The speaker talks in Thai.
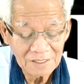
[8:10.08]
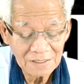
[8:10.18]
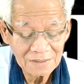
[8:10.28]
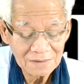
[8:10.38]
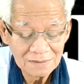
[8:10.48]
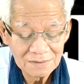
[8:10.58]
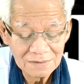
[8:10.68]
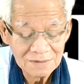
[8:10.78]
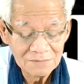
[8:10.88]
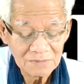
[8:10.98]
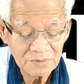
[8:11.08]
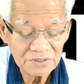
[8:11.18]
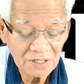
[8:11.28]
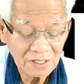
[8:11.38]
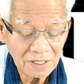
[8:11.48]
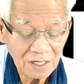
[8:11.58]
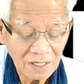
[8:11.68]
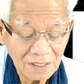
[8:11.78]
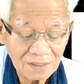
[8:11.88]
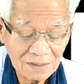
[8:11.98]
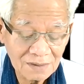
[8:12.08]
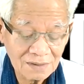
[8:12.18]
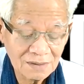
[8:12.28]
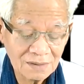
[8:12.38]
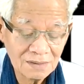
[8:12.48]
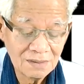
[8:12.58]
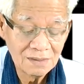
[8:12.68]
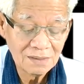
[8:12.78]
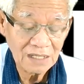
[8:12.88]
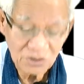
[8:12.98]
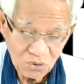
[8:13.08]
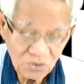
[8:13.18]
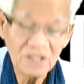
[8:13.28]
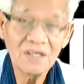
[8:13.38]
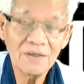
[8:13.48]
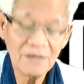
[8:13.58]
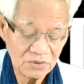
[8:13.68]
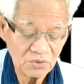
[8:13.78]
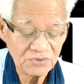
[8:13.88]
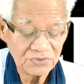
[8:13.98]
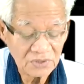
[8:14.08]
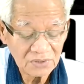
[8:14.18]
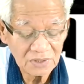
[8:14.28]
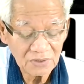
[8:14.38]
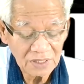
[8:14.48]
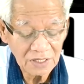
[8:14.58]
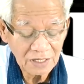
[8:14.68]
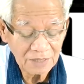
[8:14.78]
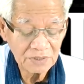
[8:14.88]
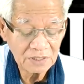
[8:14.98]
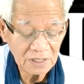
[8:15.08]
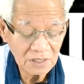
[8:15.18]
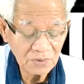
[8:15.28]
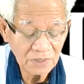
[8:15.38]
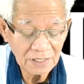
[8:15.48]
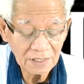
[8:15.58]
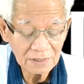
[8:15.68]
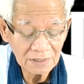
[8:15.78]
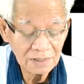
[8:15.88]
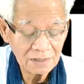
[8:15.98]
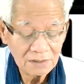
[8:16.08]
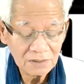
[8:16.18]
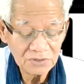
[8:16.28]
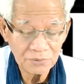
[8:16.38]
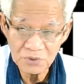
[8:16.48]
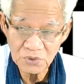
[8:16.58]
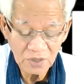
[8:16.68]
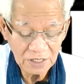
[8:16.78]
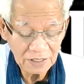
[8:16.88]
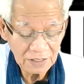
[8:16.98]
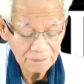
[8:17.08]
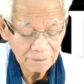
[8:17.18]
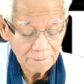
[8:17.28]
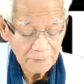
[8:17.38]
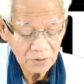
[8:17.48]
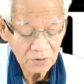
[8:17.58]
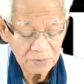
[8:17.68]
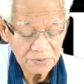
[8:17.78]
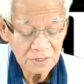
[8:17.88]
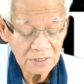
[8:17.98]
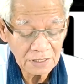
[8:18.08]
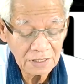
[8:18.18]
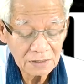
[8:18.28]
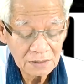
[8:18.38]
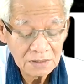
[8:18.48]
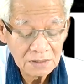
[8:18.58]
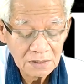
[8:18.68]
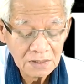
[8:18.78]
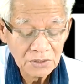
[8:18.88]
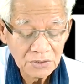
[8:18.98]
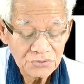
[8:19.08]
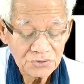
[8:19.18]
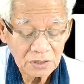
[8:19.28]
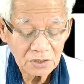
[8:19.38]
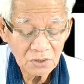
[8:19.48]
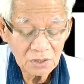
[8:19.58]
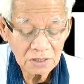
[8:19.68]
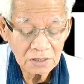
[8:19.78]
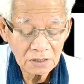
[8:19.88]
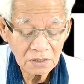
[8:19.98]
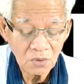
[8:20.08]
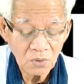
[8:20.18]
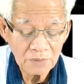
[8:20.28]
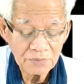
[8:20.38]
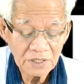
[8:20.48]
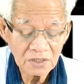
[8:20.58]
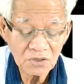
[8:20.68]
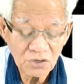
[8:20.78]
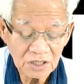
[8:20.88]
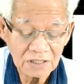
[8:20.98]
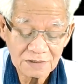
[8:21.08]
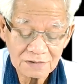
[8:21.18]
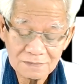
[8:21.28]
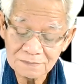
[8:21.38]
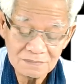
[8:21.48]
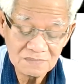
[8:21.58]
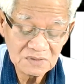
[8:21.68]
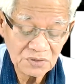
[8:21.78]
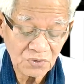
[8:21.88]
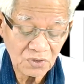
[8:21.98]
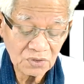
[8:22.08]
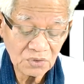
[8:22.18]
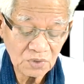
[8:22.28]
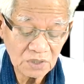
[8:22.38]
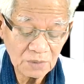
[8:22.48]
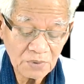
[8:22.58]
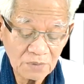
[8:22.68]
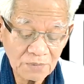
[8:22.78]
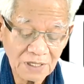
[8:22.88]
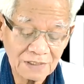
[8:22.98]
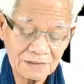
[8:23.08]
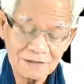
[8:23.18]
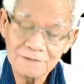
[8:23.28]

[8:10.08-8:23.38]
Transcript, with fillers: นะมันไม่ใช่แค่แค่ตรงนี้ แค่ตัวหนังสือตรงนี้ โอเคครับ ยินดีด้วยนะ ที่เชื่อมโยงกันครับ ค่อยๆพิจารณา จิตก็เกิดความคิดก็เกิดสองตัวนี้พร้อมกัน